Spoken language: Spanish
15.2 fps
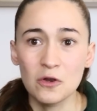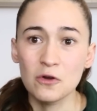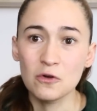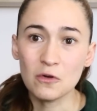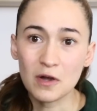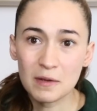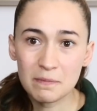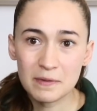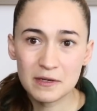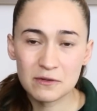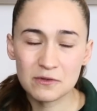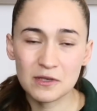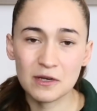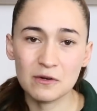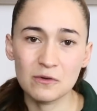no hay
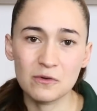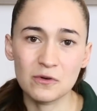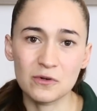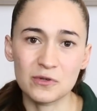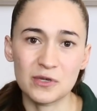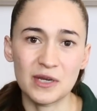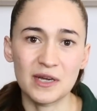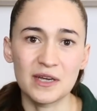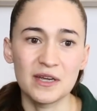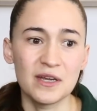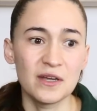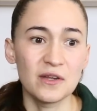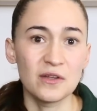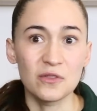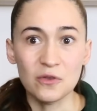picos de glucosa,
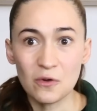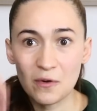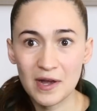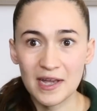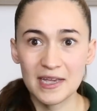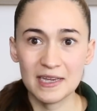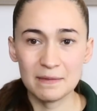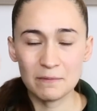no hay